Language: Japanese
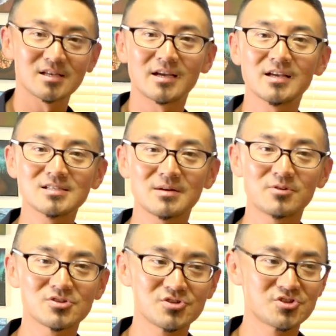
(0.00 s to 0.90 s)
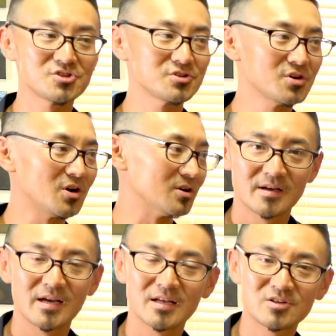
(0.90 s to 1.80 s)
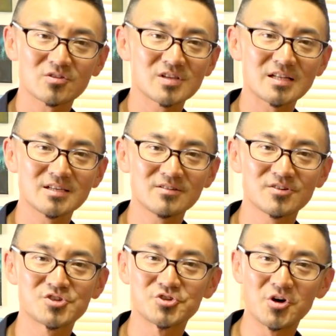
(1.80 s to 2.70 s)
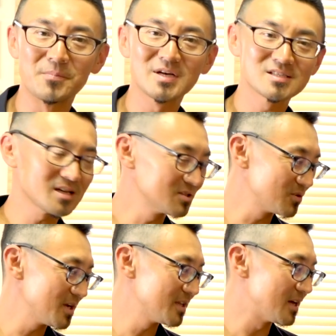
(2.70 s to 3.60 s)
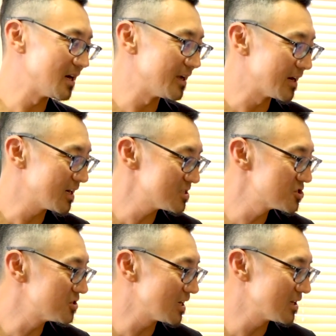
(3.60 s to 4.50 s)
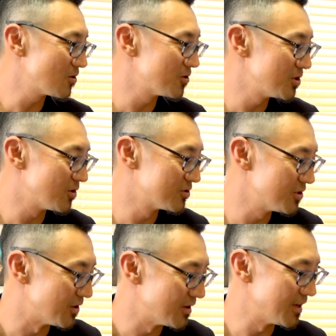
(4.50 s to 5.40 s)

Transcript: えー、現在募集中の、えー、ドクター・ディングリッシュのマスタートレーナー、えー、唐宿かな子による、